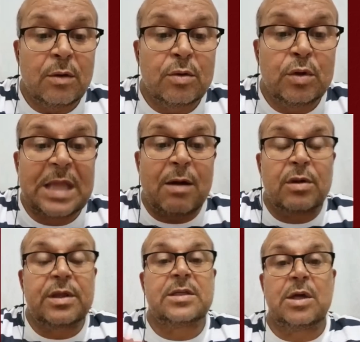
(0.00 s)
né, no que
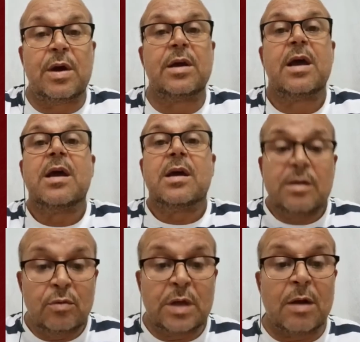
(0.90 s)
tá aconteceu aí,
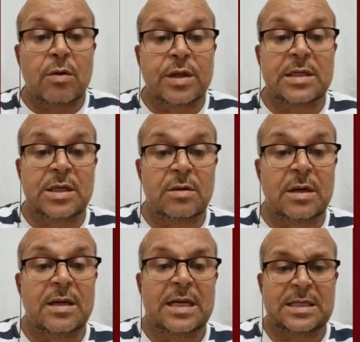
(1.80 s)
que no que
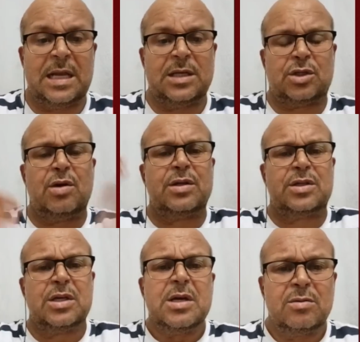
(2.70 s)
aconteceu na, nas
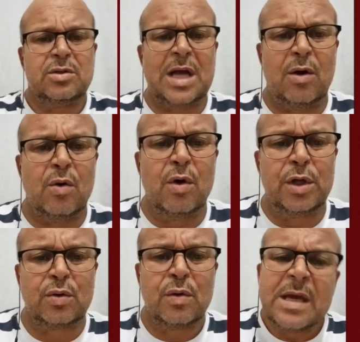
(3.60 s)
eleições, no dia
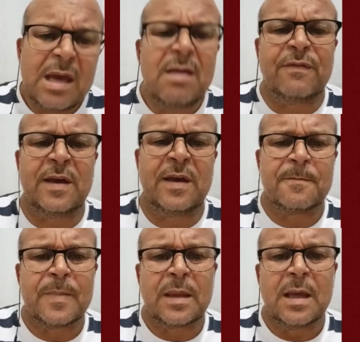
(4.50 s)
8,
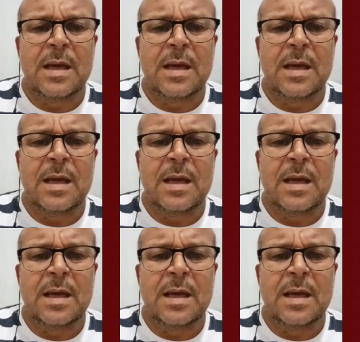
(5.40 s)
enfim.